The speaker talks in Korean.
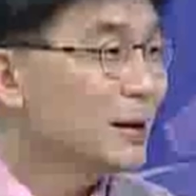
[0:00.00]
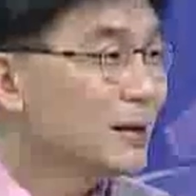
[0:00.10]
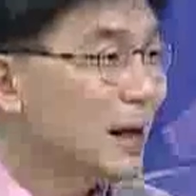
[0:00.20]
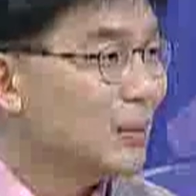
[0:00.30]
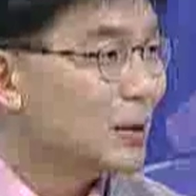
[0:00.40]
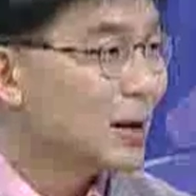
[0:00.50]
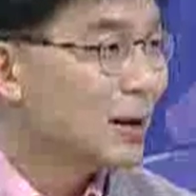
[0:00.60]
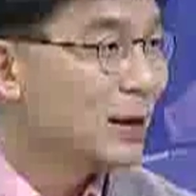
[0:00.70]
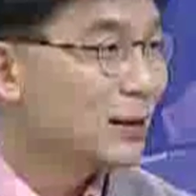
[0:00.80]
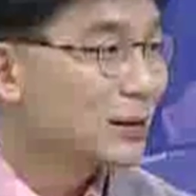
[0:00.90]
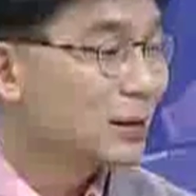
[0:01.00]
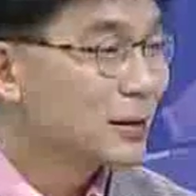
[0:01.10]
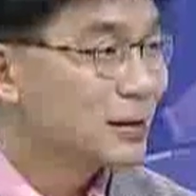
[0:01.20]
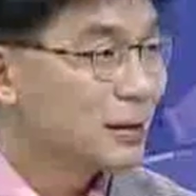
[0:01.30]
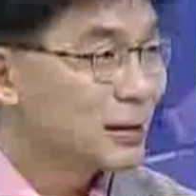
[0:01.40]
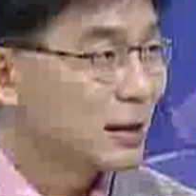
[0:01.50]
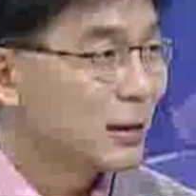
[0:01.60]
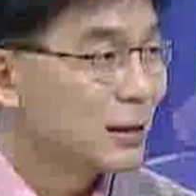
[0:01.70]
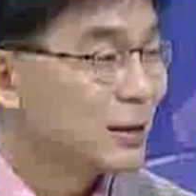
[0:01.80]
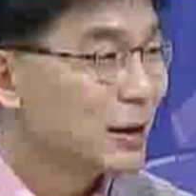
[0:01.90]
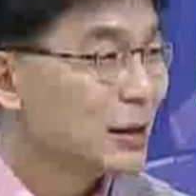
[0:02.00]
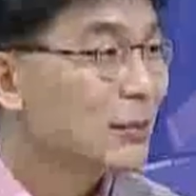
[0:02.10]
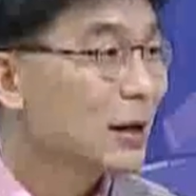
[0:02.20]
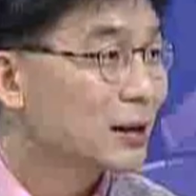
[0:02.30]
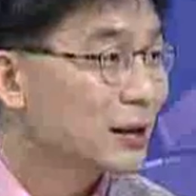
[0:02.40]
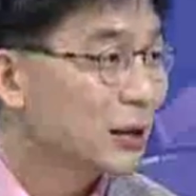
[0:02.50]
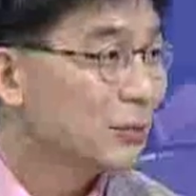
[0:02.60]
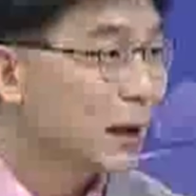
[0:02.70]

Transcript: 그 암울한 어떤 그 시대 상황을 희망의 시대로